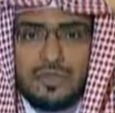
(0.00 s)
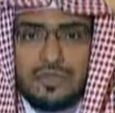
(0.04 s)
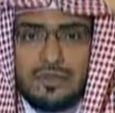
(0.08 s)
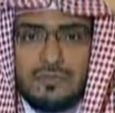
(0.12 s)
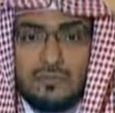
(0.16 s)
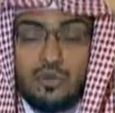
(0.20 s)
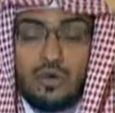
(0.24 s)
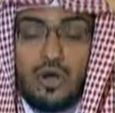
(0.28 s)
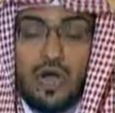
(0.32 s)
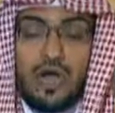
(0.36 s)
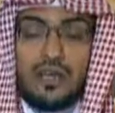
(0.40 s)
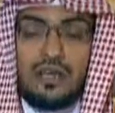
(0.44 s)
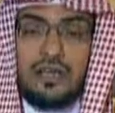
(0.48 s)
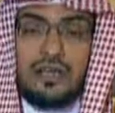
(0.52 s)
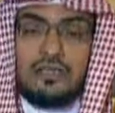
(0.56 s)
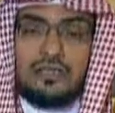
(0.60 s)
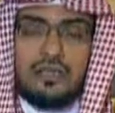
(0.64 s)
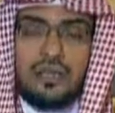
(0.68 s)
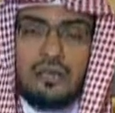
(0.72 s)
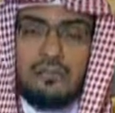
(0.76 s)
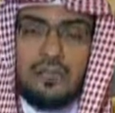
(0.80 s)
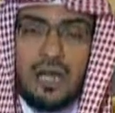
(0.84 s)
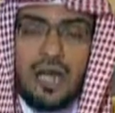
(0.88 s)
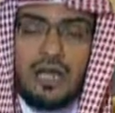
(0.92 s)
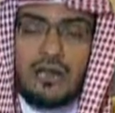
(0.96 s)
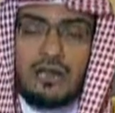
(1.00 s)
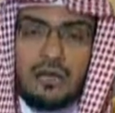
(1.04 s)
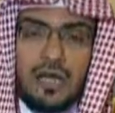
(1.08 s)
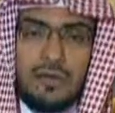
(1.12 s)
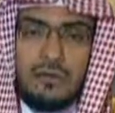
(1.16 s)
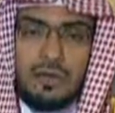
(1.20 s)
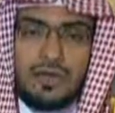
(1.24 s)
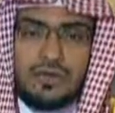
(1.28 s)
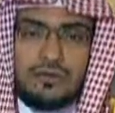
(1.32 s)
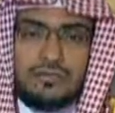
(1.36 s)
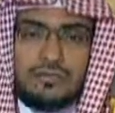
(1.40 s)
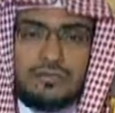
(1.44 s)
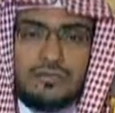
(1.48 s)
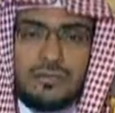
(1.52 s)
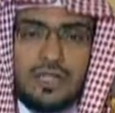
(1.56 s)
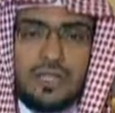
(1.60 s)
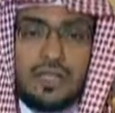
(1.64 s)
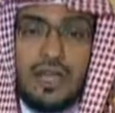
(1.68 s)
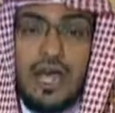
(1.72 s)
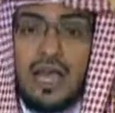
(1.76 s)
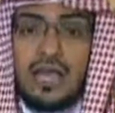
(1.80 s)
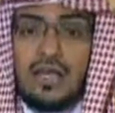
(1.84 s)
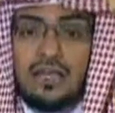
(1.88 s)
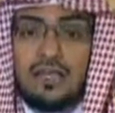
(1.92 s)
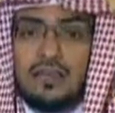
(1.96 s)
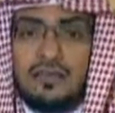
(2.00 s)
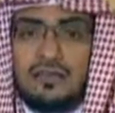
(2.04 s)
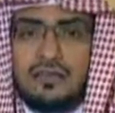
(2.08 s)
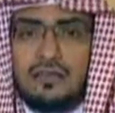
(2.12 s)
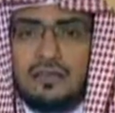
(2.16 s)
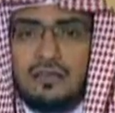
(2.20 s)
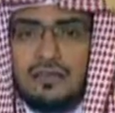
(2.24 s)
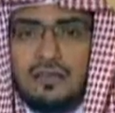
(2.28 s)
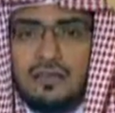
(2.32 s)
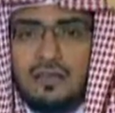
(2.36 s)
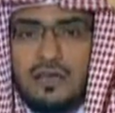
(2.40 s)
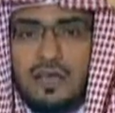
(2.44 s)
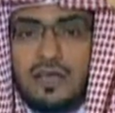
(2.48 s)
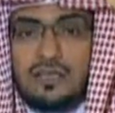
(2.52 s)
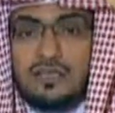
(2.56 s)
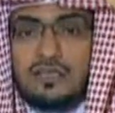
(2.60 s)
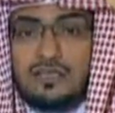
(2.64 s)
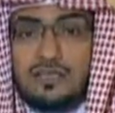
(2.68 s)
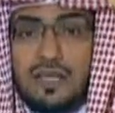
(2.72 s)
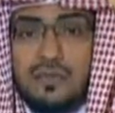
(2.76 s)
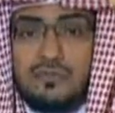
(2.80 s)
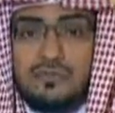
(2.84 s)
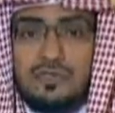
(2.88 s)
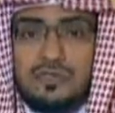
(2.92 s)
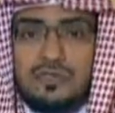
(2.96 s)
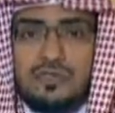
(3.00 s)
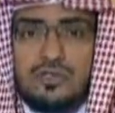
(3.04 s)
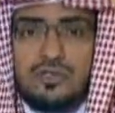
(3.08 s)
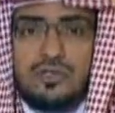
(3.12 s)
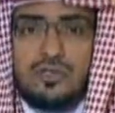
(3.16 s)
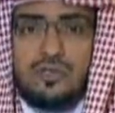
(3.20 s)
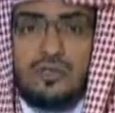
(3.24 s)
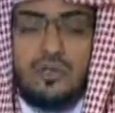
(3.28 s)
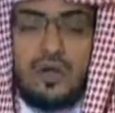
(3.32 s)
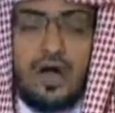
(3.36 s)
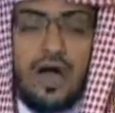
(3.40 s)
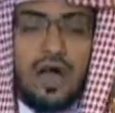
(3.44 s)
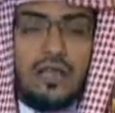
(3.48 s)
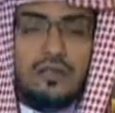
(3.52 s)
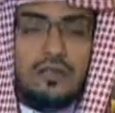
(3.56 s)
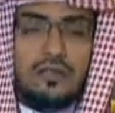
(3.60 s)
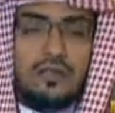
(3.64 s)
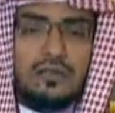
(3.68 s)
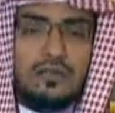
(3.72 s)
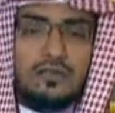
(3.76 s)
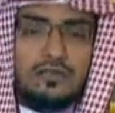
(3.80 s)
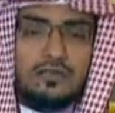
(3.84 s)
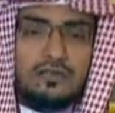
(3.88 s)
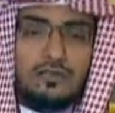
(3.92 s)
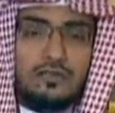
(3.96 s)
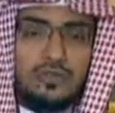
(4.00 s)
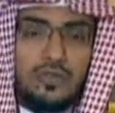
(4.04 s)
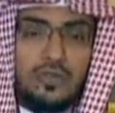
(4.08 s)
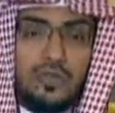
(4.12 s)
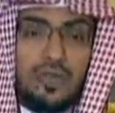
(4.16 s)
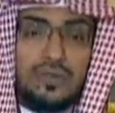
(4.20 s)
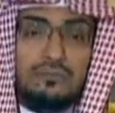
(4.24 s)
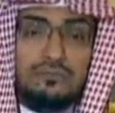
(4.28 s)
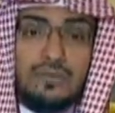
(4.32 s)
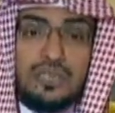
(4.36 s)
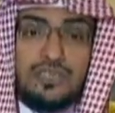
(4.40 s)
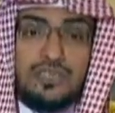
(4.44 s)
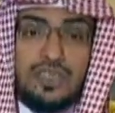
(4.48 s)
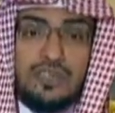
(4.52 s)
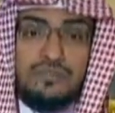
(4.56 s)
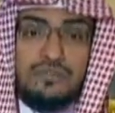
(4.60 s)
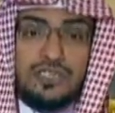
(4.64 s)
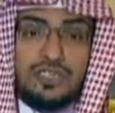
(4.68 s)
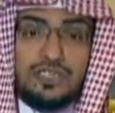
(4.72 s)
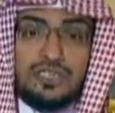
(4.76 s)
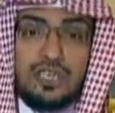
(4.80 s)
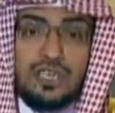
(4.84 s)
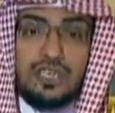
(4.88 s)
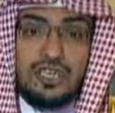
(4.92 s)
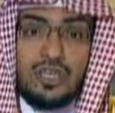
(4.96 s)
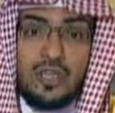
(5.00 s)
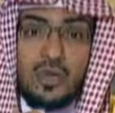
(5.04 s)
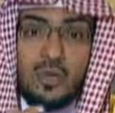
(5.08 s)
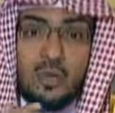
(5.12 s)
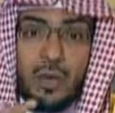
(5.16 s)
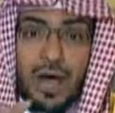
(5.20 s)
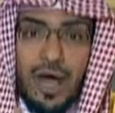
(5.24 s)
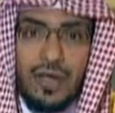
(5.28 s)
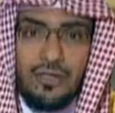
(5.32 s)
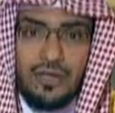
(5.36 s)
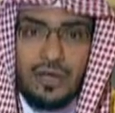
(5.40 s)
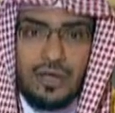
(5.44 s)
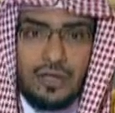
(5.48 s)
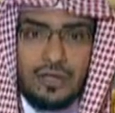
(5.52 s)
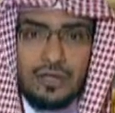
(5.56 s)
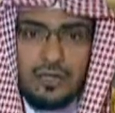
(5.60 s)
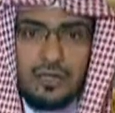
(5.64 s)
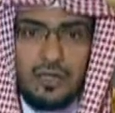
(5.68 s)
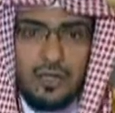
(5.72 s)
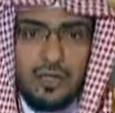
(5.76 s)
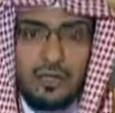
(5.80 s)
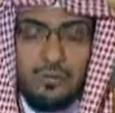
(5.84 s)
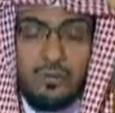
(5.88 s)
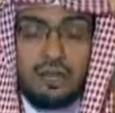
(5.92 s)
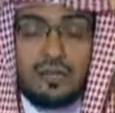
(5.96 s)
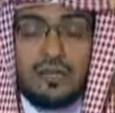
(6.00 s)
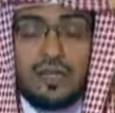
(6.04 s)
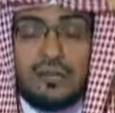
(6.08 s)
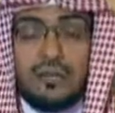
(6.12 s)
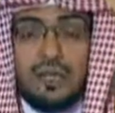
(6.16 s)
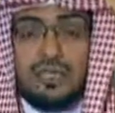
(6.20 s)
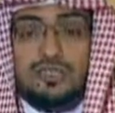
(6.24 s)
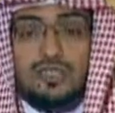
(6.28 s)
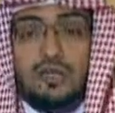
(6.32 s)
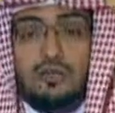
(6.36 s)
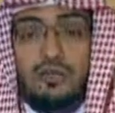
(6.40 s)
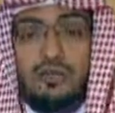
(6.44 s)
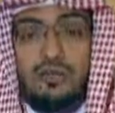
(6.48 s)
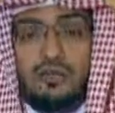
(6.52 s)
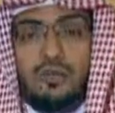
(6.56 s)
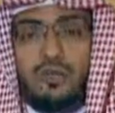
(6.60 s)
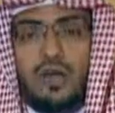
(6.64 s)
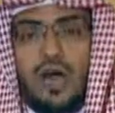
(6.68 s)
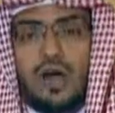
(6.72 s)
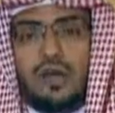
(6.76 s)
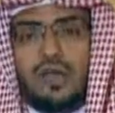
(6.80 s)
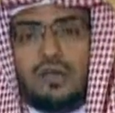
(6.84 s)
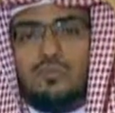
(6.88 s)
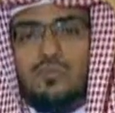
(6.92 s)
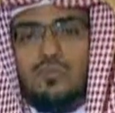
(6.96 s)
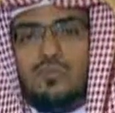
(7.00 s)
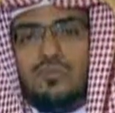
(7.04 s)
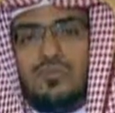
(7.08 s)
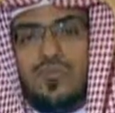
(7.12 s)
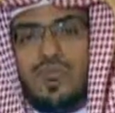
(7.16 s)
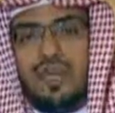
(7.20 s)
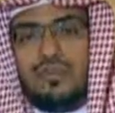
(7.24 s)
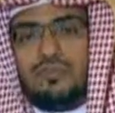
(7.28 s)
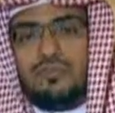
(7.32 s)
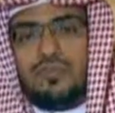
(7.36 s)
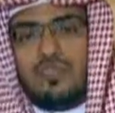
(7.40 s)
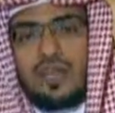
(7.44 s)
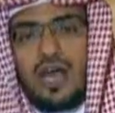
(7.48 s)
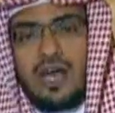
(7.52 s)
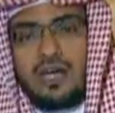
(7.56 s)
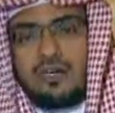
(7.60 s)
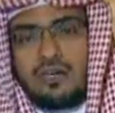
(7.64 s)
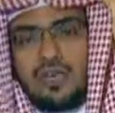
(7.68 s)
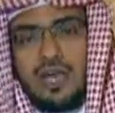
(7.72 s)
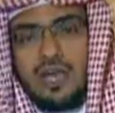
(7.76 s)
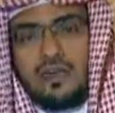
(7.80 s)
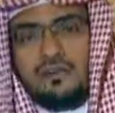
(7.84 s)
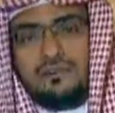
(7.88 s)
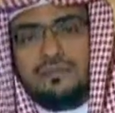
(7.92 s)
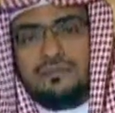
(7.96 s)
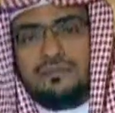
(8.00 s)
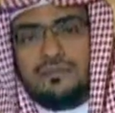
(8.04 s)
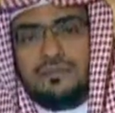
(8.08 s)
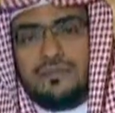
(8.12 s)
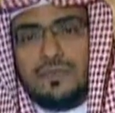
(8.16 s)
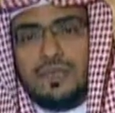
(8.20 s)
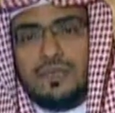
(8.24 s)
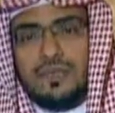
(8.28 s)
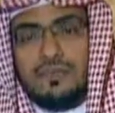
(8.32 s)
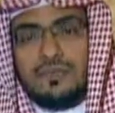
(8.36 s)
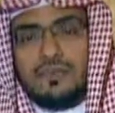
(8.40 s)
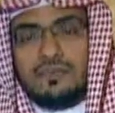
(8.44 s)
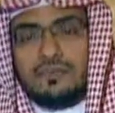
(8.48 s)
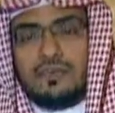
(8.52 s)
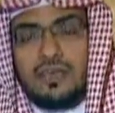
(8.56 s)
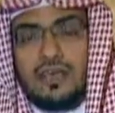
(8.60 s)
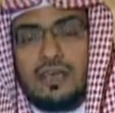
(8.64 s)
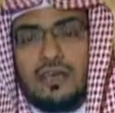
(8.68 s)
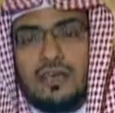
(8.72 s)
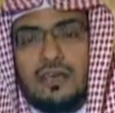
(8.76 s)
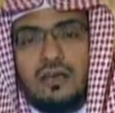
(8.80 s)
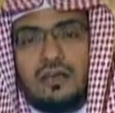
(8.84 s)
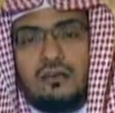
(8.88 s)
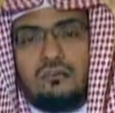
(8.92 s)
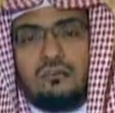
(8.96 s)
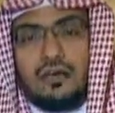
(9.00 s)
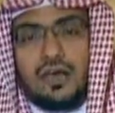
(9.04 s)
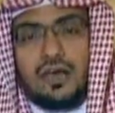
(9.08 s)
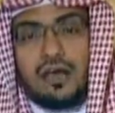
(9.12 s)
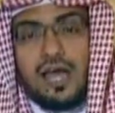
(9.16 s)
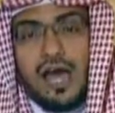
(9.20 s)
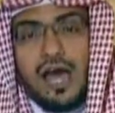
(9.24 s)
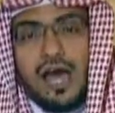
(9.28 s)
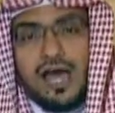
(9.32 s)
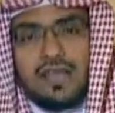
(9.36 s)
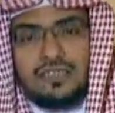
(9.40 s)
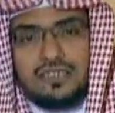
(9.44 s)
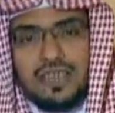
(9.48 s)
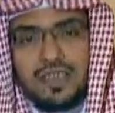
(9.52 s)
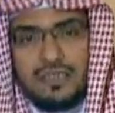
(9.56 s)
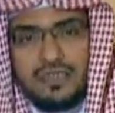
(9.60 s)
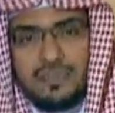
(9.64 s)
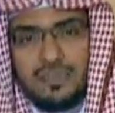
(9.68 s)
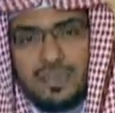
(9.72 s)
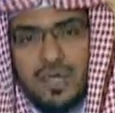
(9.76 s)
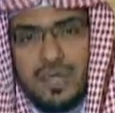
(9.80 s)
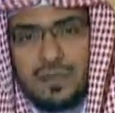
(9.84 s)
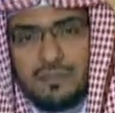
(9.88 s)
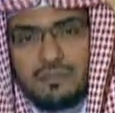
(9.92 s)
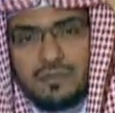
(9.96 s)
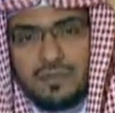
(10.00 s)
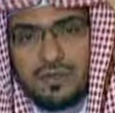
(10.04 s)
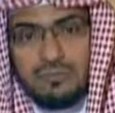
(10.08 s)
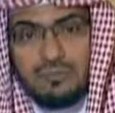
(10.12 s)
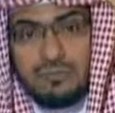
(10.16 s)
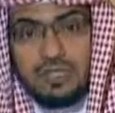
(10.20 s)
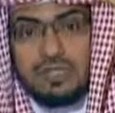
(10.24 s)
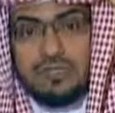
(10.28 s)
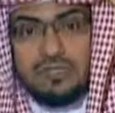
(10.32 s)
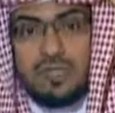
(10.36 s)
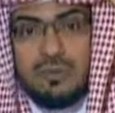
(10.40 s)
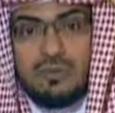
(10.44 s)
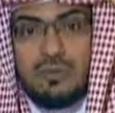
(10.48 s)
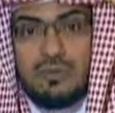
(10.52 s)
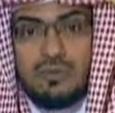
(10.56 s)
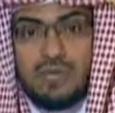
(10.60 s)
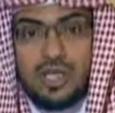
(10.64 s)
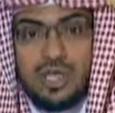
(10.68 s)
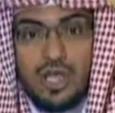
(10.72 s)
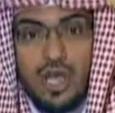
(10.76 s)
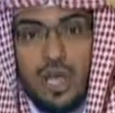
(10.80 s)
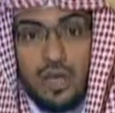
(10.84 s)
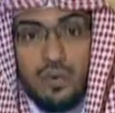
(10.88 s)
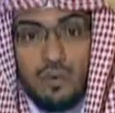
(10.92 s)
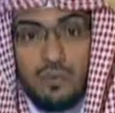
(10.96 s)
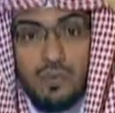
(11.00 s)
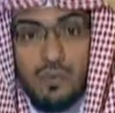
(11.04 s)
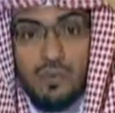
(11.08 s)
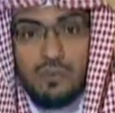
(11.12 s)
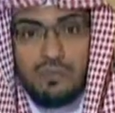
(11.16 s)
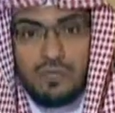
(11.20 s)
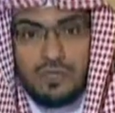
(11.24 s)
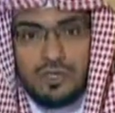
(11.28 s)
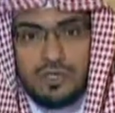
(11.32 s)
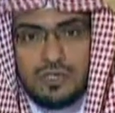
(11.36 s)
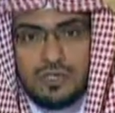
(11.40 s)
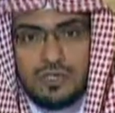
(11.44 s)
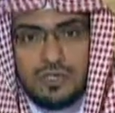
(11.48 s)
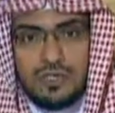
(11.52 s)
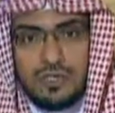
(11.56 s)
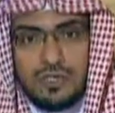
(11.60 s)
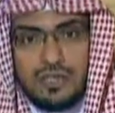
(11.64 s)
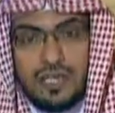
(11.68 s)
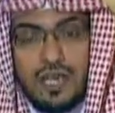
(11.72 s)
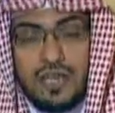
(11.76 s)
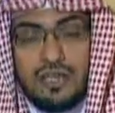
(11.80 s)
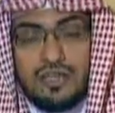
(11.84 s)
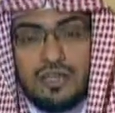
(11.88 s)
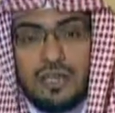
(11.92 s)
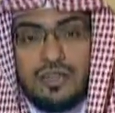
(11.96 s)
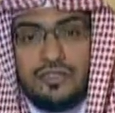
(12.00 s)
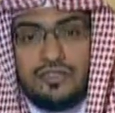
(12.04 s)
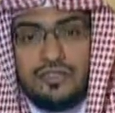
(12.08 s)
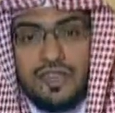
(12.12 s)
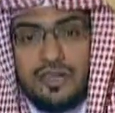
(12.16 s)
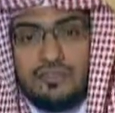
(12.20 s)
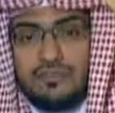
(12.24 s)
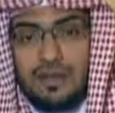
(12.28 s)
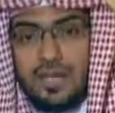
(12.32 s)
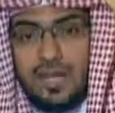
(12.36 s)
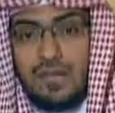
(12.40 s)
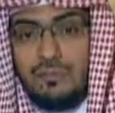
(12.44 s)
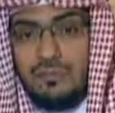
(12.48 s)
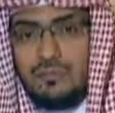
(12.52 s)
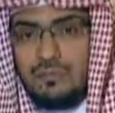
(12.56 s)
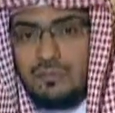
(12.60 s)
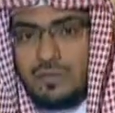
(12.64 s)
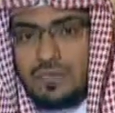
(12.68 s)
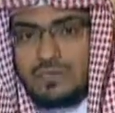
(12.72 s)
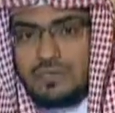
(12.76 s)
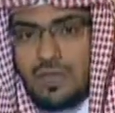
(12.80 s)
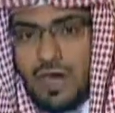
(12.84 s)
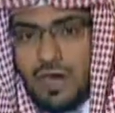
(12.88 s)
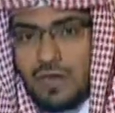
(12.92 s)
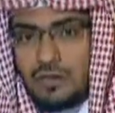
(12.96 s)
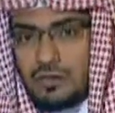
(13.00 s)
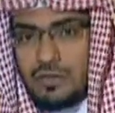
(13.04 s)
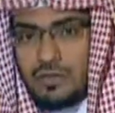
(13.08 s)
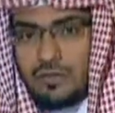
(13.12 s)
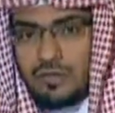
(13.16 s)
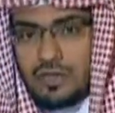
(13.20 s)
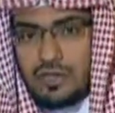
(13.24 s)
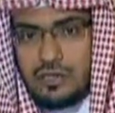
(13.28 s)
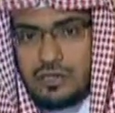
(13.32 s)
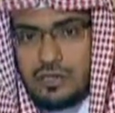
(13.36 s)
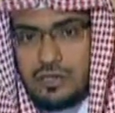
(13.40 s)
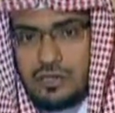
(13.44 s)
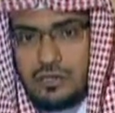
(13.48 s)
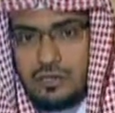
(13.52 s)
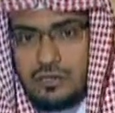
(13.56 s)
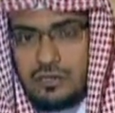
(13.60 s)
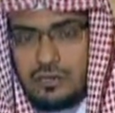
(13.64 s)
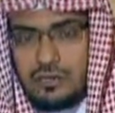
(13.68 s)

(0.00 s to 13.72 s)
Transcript: مقارنة مع القمر لكن الشمس يقال تضرب مثل في الشيء الواضح وكما تقول العرب في أمثالها براءة الذئب من دم ابن يعقوب لأن الذئب لم يتعرض